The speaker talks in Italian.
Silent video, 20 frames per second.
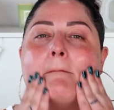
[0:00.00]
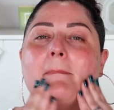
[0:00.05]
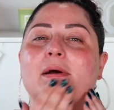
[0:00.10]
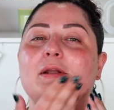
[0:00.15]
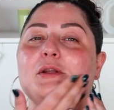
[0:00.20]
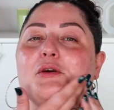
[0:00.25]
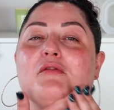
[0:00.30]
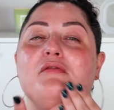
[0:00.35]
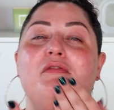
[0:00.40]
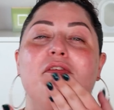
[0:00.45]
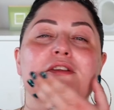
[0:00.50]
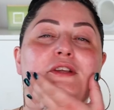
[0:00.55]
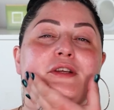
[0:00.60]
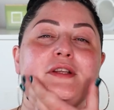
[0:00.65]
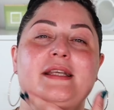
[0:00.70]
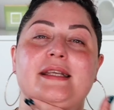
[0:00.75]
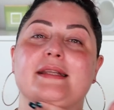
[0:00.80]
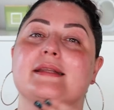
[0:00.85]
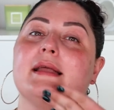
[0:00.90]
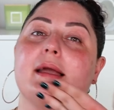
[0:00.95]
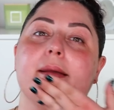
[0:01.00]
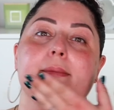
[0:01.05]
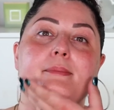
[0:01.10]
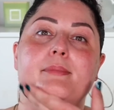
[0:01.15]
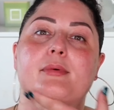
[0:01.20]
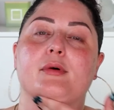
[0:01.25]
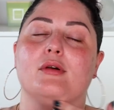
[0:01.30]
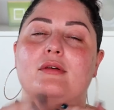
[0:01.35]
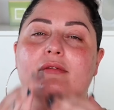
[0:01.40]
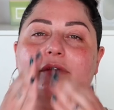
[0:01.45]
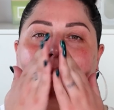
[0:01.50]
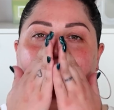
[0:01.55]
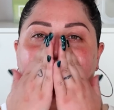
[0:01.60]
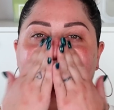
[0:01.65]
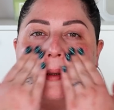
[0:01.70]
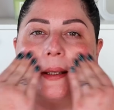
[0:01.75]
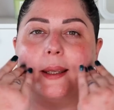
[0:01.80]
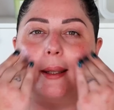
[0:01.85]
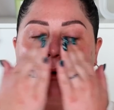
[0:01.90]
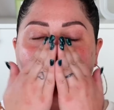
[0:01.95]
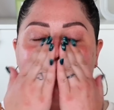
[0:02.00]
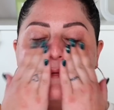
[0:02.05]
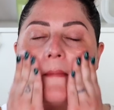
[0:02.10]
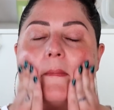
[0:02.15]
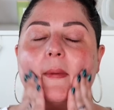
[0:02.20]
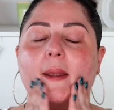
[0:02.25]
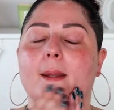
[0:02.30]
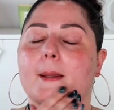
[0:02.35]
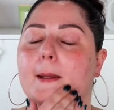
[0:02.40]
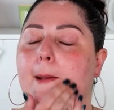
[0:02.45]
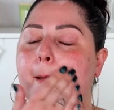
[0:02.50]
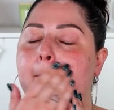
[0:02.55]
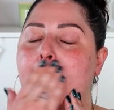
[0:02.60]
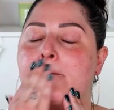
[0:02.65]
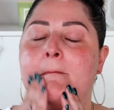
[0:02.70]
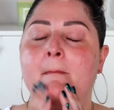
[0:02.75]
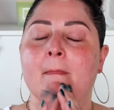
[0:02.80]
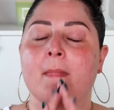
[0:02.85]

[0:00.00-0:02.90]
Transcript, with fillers: di un fondotinta in polvere perché ovviamente